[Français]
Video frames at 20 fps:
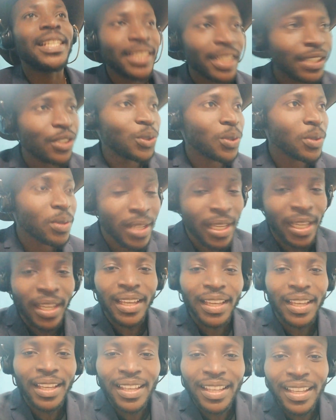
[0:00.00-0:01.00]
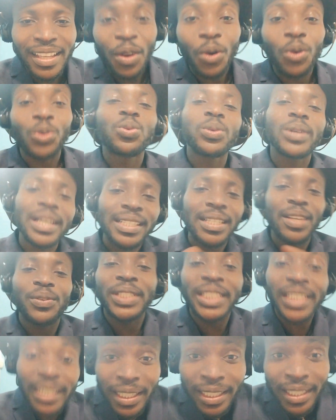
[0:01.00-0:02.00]
l'égalisation, en tout cas
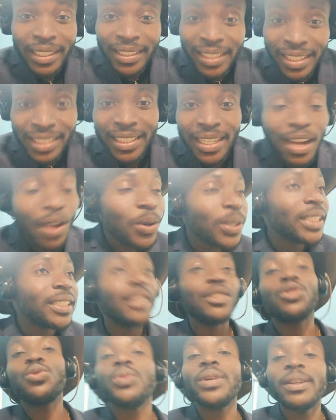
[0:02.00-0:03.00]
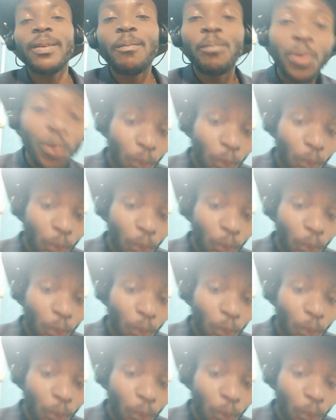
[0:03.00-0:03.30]
ça veut dire qu'il est déjà en état de jouer.